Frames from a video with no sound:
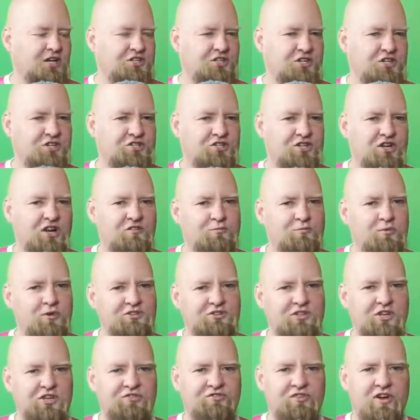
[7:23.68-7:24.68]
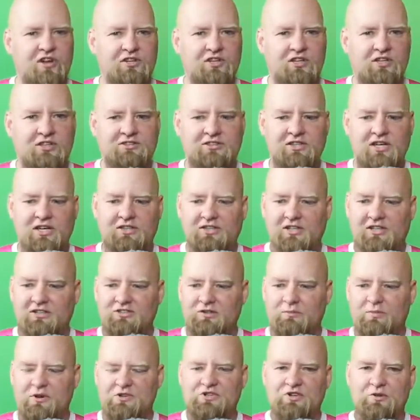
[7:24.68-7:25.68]
się strzela w polskiej czwartej lidze, a teraz
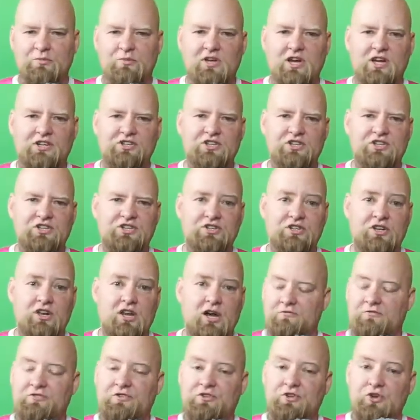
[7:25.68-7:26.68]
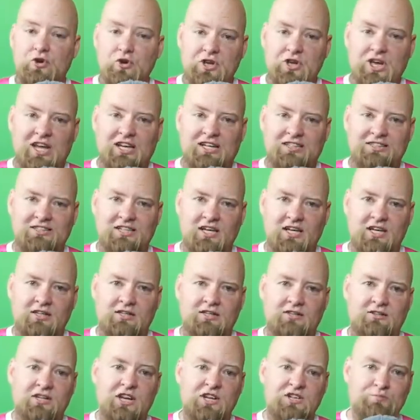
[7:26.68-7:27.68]
zobaczymy jak się strzela w drugiej lidze,
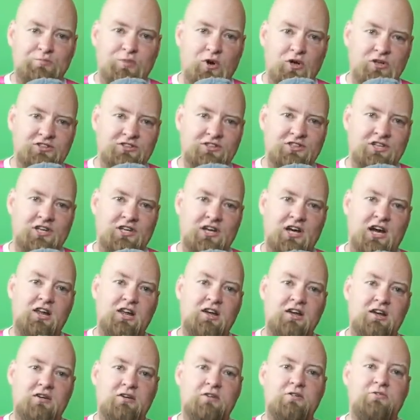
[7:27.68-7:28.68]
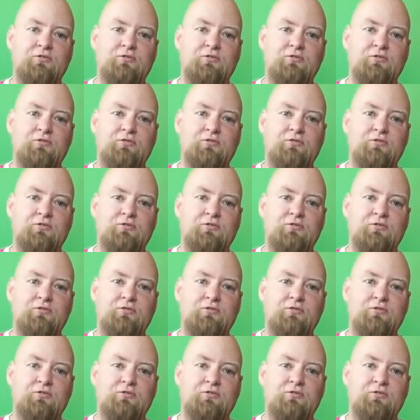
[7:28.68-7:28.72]
też polskiej, ale w